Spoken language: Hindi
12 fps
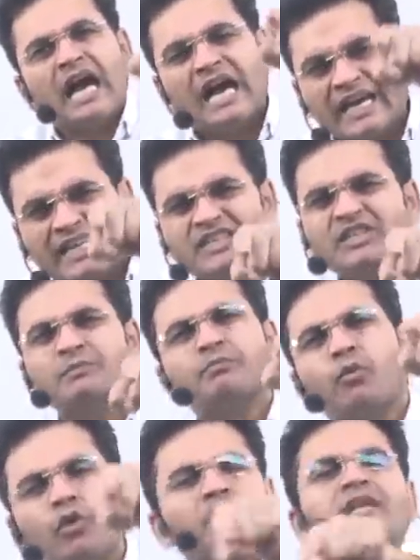अंग्रेजी
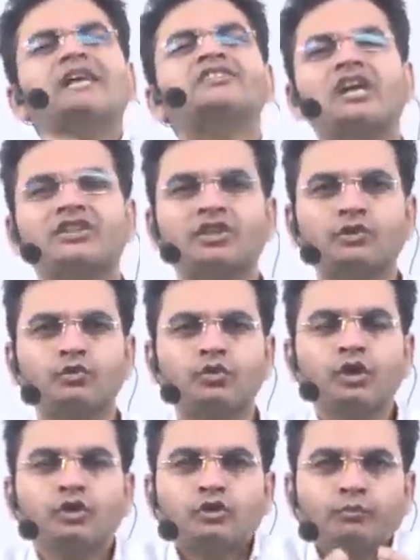बोलना चाहते हो
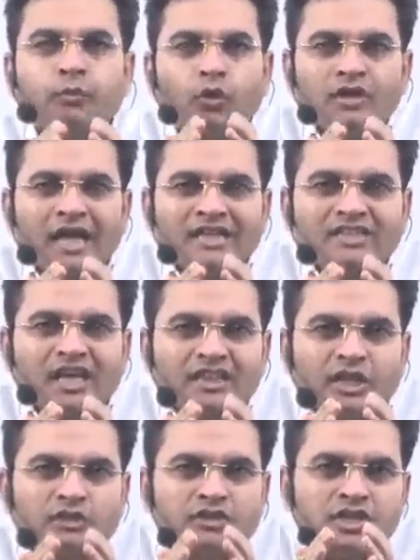तो बोलना चाहते